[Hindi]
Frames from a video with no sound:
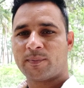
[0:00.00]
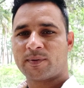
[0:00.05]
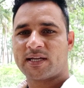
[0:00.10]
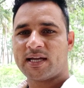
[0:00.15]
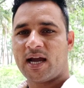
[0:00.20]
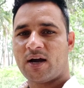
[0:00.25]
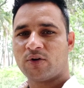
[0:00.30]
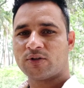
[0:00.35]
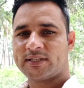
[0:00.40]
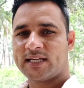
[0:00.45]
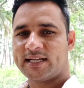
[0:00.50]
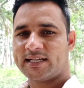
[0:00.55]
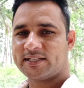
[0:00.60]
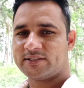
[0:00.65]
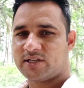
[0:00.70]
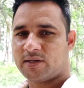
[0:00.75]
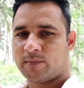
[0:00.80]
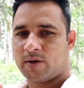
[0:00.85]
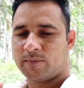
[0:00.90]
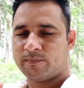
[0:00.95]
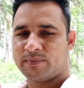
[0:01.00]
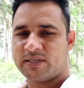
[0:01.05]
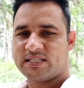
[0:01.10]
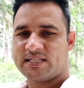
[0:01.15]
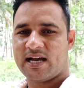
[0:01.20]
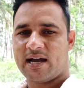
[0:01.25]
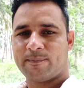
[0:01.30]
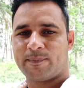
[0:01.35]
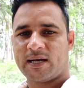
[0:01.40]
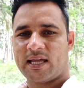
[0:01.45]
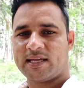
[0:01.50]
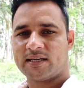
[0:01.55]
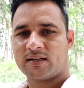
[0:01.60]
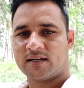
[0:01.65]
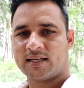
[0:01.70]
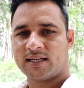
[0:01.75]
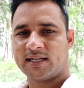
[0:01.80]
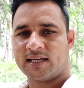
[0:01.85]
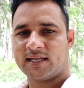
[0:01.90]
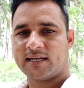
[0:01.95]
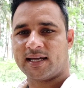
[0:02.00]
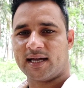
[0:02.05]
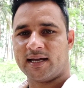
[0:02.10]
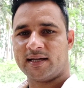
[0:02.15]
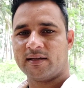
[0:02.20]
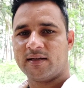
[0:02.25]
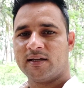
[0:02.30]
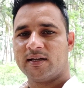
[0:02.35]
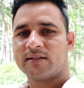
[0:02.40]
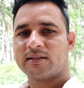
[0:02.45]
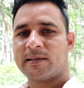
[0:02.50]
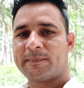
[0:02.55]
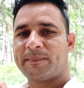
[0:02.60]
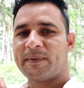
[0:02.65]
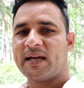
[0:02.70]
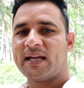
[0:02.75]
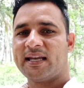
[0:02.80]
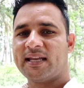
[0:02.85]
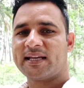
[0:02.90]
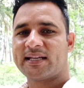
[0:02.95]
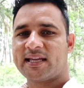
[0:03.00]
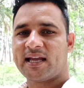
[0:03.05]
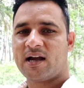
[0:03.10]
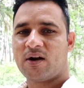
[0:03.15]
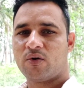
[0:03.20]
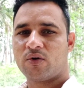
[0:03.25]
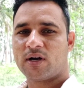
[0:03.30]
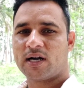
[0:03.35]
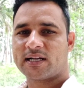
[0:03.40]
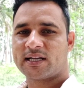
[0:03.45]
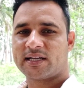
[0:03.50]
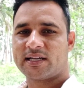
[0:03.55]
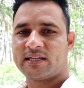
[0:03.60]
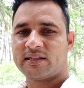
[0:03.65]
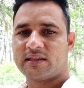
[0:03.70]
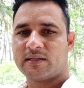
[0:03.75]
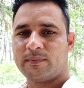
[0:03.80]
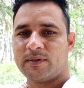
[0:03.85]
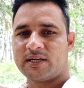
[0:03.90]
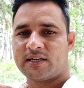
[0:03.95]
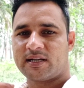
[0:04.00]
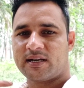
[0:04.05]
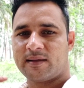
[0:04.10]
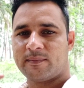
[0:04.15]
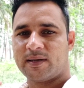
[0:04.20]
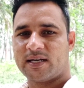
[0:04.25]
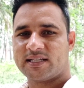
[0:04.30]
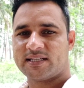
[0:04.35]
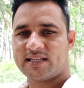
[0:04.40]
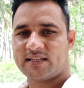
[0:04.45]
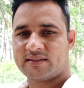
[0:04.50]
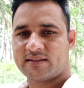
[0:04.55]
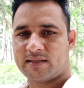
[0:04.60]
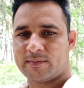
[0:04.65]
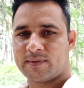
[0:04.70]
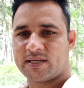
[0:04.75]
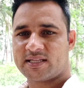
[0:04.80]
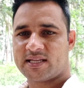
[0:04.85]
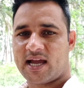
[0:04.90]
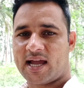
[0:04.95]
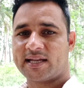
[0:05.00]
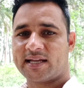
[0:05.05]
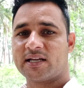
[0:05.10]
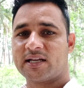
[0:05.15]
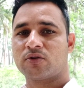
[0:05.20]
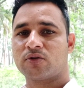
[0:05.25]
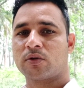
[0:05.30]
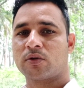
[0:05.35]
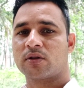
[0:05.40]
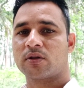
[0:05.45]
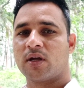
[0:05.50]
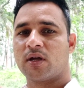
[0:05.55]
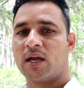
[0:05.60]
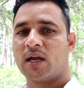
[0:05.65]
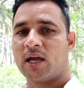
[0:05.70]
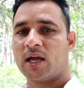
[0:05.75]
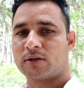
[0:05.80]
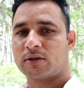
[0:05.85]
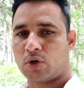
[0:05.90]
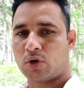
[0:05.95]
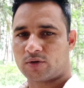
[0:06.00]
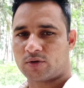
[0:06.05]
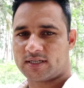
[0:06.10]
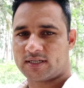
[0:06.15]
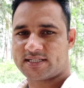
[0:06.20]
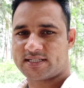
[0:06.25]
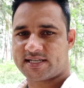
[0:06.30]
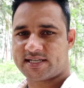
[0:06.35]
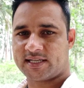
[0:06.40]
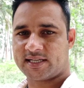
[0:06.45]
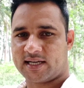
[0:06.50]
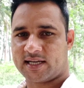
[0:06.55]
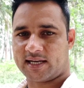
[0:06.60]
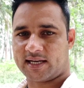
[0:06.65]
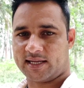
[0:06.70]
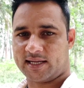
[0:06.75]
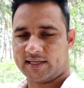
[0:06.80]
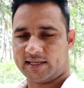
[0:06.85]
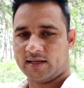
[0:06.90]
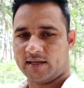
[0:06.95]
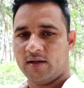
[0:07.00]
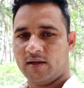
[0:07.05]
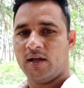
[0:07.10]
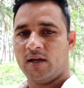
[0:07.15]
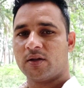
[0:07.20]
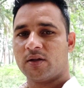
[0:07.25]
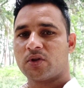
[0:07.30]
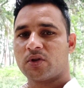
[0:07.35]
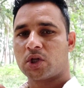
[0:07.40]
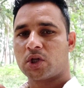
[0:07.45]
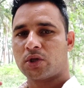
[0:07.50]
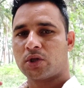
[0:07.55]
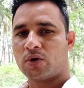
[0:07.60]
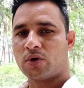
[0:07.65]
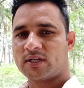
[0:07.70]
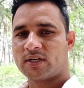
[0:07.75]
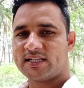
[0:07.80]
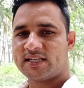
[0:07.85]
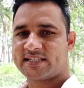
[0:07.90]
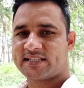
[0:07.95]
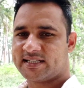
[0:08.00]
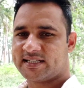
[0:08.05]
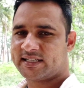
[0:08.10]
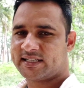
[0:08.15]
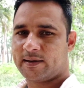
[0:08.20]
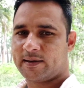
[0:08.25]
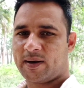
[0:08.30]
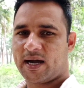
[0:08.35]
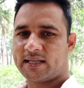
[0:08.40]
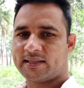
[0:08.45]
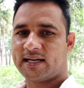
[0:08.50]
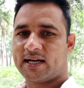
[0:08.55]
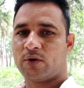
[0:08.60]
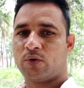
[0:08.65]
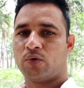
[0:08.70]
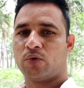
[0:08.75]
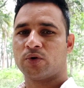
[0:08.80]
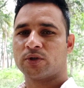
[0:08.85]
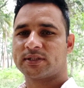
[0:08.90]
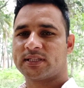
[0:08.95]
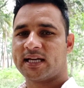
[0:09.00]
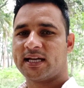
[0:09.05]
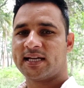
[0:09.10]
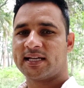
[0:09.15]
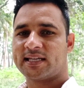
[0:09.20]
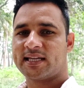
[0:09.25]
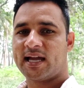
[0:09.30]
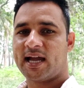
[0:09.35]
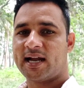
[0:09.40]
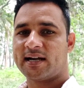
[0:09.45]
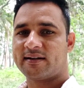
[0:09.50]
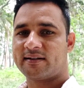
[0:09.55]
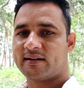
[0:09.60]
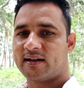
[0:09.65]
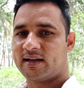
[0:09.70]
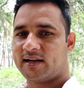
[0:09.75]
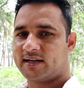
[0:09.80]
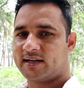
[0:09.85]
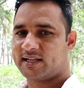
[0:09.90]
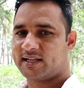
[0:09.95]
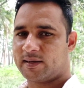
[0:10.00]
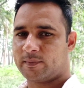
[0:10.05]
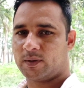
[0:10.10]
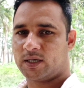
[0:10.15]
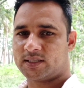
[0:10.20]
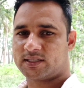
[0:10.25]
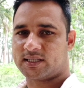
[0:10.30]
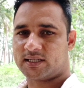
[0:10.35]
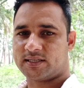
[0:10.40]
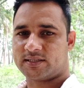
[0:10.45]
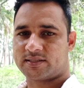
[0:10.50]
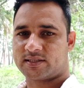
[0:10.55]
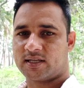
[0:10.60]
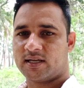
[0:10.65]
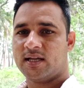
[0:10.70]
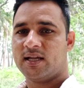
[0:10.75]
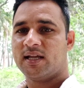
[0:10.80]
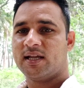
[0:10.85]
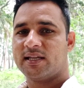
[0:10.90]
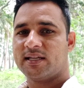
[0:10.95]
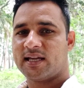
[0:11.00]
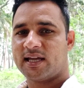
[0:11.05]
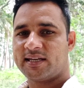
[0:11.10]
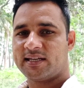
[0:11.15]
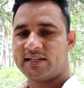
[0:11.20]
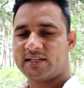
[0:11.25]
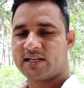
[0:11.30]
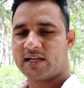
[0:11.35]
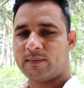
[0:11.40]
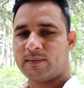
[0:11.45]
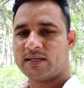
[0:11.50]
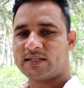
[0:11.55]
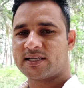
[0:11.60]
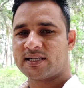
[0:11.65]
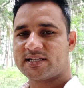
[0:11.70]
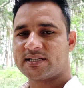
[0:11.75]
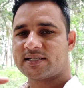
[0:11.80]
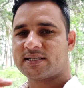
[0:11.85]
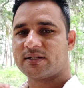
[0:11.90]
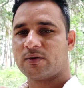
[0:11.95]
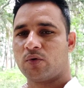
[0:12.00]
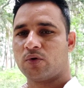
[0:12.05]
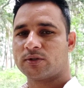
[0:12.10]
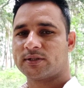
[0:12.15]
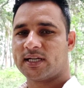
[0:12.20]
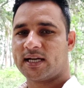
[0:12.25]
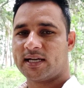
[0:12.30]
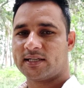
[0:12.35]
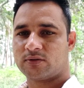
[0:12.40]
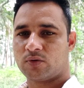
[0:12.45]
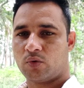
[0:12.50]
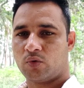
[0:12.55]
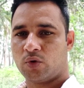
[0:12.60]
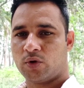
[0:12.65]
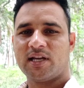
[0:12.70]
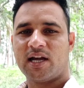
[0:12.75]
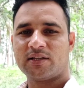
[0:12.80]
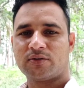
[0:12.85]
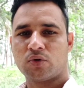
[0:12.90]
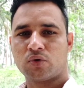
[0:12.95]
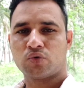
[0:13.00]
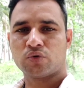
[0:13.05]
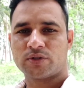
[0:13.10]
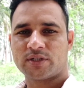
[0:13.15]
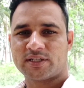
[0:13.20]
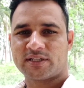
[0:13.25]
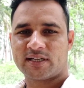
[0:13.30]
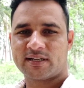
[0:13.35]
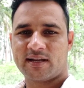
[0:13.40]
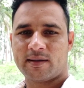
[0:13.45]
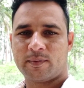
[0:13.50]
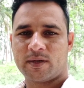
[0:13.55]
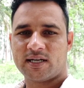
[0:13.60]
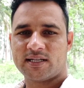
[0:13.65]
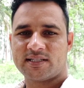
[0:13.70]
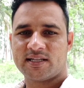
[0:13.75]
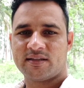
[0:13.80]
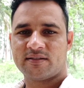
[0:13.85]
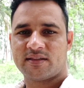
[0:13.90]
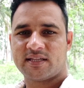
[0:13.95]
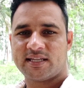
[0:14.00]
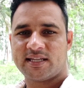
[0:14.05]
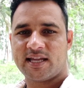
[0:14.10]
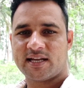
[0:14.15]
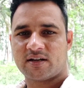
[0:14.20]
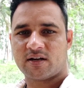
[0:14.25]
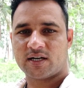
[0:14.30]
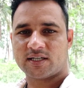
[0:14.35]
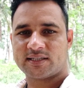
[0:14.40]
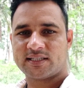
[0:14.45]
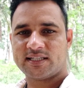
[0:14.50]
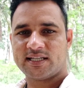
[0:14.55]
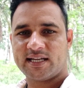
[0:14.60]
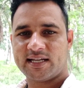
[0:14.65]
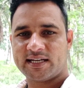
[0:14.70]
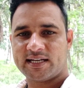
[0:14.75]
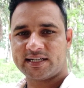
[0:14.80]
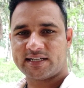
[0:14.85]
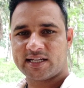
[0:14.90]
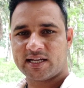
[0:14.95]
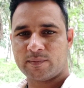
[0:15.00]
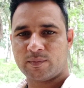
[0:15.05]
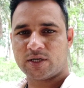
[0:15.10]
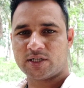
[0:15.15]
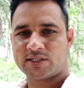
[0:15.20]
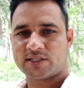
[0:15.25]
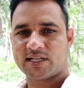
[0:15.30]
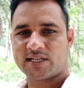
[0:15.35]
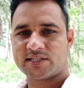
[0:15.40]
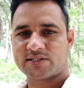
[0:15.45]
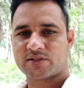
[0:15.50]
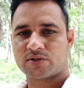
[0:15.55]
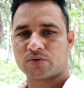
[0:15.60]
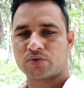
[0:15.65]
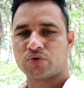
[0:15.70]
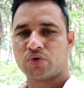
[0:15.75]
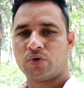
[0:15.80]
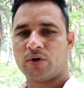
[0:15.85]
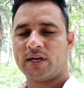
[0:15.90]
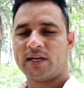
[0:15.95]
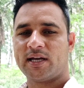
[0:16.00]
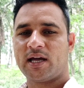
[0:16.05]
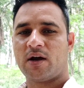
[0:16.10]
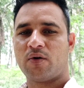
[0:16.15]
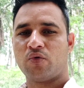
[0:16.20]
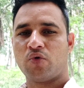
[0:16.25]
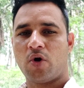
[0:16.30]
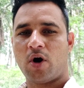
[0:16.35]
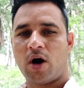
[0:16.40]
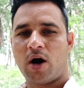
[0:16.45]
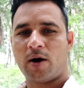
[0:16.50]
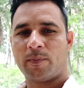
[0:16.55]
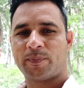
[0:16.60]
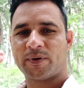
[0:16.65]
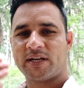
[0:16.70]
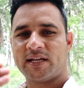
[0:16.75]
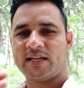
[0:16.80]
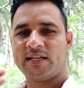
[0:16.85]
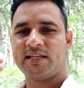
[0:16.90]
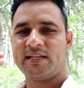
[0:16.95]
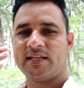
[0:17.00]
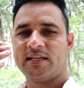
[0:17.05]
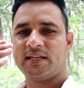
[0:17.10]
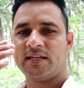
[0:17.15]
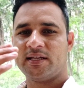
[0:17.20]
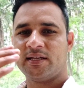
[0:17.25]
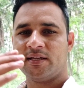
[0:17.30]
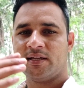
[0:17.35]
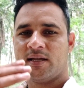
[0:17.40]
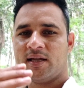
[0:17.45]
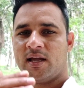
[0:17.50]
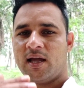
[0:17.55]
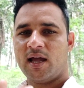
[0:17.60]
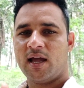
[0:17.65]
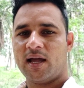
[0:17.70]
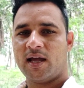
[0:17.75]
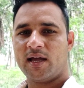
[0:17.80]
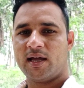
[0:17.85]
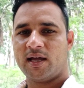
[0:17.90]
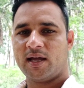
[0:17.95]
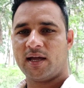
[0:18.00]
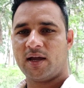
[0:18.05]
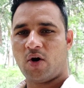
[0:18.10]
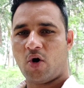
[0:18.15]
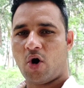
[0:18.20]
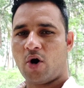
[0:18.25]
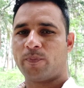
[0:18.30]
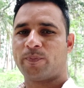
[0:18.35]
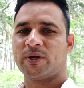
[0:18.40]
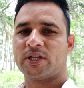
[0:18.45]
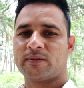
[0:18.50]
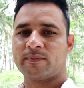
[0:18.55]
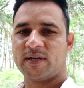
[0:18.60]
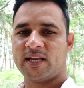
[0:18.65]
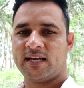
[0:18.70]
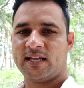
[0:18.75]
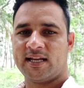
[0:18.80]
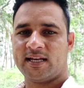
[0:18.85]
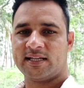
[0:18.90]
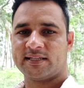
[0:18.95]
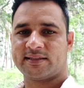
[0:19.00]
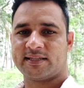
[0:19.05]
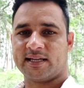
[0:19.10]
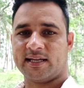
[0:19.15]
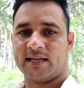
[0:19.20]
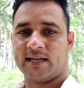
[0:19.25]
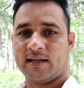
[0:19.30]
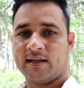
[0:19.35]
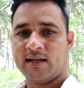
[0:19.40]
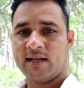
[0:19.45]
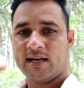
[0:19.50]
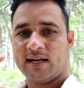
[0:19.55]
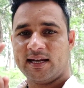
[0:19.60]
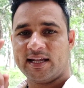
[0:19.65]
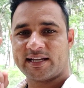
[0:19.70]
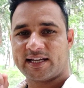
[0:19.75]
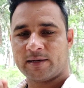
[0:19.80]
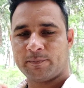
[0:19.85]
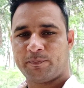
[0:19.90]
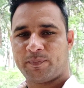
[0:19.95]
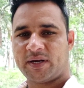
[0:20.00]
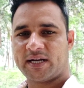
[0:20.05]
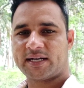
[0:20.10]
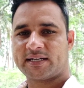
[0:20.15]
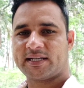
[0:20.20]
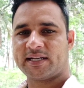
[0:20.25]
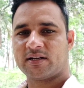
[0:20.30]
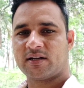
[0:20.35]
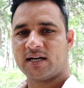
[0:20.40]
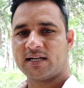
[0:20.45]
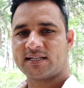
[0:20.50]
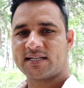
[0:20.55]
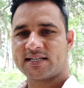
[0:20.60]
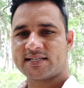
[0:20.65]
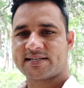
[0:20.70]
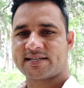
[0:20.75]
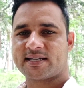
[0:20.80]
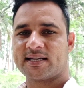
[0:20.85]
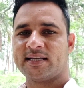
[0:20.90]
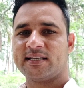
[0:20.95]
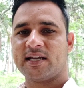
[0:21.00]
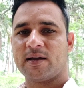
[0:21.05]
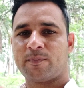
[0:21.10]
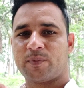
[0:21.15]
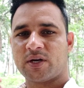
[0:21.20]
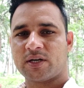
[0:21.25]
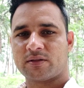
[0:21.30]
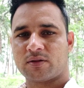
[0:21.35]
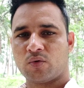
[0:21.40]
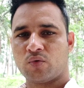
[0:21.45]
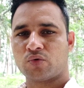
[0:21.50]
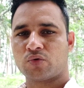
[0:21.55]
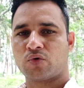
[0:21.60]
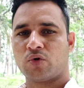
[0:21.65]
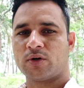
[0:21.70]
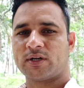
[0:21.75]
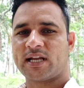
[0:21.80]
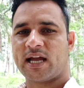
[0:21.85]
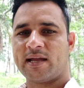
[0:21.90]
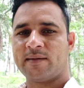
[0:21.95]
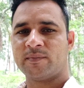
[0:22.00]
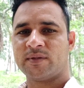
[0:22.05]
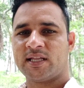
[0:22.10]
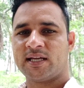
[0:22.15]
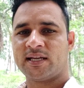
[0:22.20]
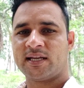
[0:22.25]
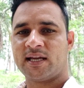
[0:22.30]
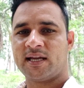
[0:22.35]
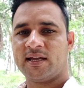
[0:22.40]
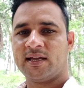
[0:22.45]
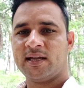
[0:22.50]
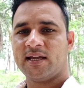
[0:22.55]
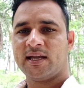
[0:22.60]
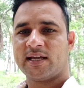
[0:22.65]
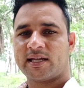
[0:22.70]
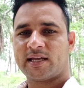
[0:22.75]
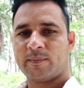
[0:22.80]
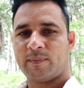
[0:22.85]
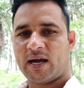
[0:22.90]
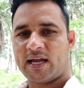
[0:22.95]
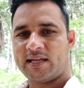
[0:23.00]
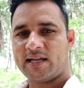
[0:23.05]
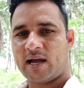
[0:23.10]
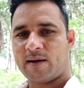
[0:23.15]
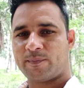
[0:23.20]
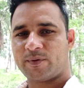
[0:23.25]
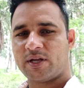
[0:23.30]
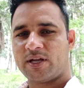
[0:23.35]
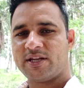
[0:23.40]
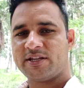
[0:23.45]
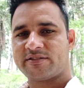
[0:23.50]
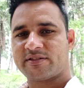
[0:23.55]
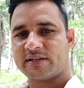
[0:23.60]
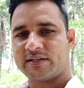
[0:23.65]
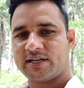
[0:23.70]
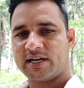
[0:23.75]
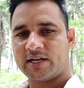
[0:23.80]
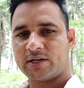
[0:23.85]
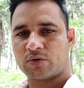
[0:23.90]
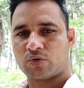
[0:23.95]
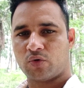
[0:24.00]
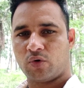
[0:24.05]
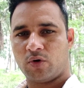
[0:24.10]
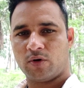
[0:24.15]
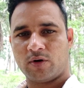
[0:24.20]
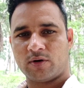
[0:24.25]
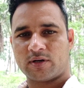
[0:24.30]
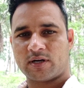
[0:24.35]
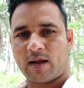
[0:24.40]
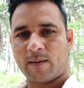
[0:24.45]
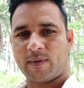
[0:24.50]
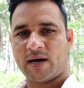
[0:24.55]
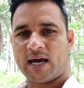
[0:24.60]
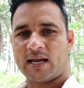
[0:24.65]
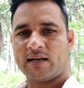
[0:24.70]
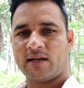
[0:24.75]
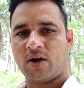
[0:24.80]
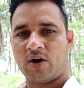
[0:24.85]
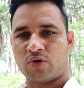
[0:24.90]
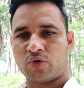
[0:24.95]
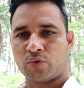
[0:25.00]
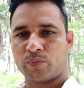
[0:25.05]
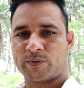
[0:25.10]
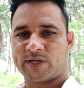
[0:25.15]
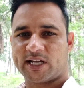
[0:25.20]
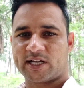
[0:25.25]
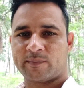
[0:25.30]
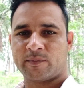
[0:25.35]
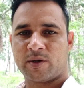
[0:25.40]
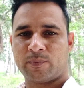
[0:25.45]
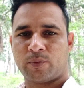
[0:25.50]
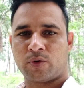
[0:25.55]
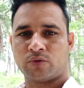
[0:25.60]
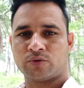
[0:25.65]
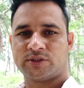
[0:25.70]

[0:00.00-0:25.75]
अब क्या होता है कि जब हम वीजा अप्लाई करेंगे ना तो पहले क्या होगा कि किसी भी ट्रेवल एजेंसी में जाएंगे तो शॉर्ट लिस्टिंग कराएंगे तो शॉर्ट लिस्टिंग के बाद होता है क्या टेबल टेस्ट यानी टेबल टेस्ट होता है तो वो या तो कुछ ट्रेवल एजेंसी ये करती है कि टेबल टेस्ट जो है ना वो अपने ही ऑफिस में ले लेते हैं लेकिन प्रैक्टिकल टेस्ट के लिए फिर से उनको टाइम देंगे कि भाई आप इस डेट को रबाले अनुपटेक में